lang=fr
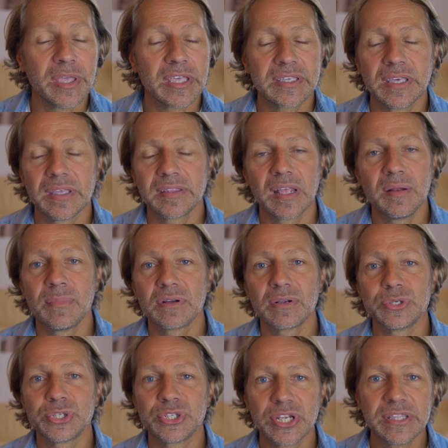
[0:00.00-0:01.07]
mais qui est tellement
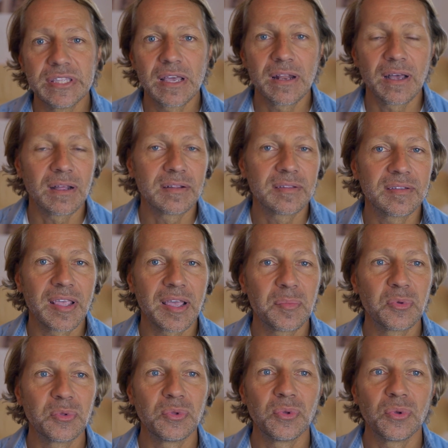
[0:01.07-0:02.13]
génial en
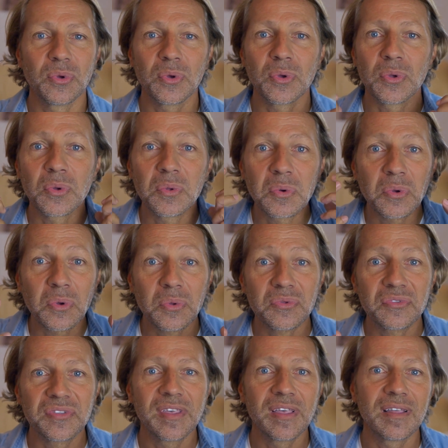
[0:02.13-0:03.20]
termes de
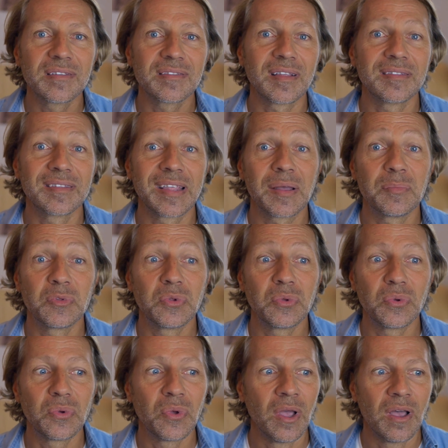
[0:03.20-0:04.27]
conscience, en termes
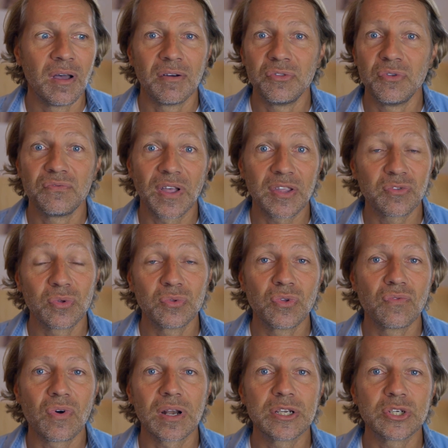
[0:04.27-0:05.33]
de, façon de
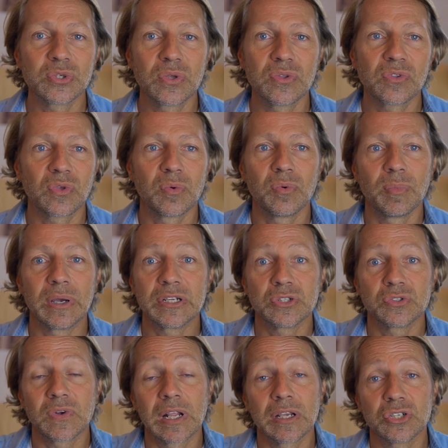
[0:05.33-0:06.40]
voir les choses, que bah,
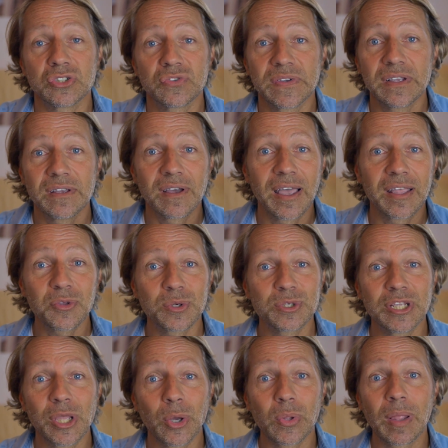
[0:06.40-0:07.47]
voilà, je vais être
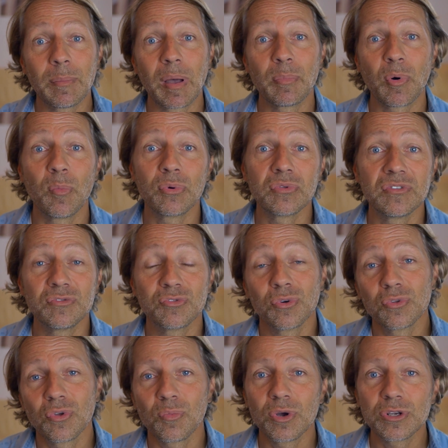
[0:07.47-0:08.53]
généreux dans ma
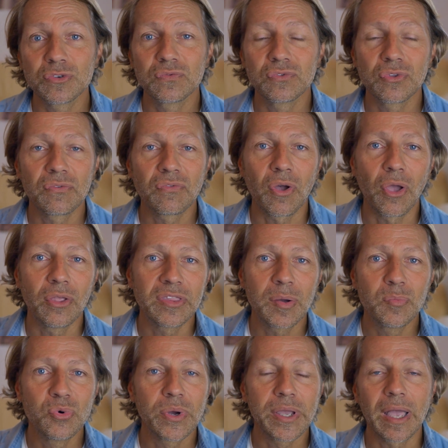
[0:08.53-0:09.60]
proposition. Donc moi, je vous offre un
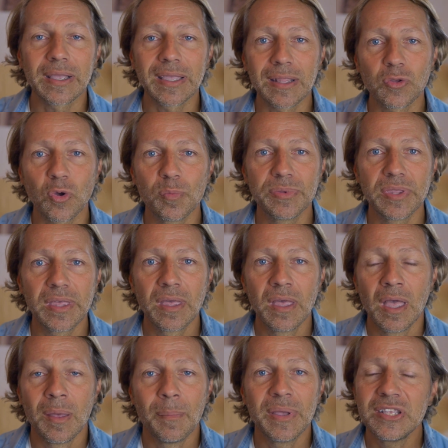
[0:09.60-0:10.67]
tabouret à quatre pieds,
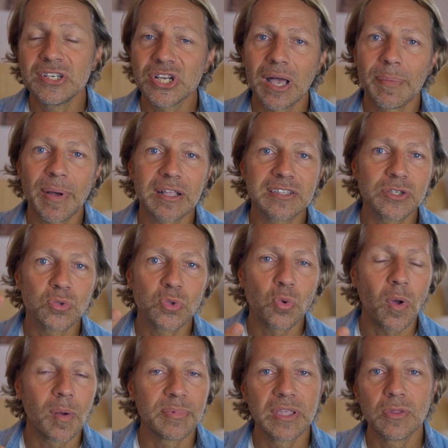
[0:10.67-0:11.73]
mais déjà à partir de
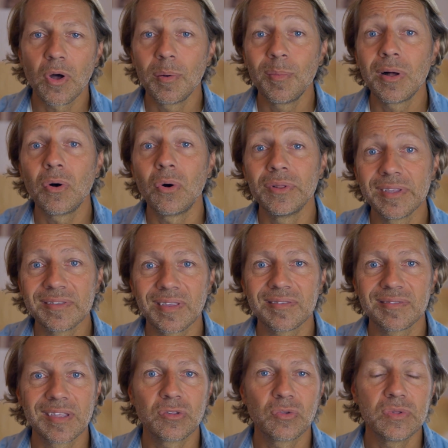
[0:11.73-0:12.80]
trois pieds, normalement, on est
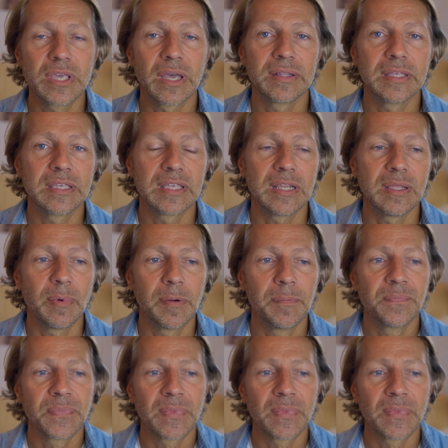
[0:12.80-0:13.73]
censé tenir en équilibre.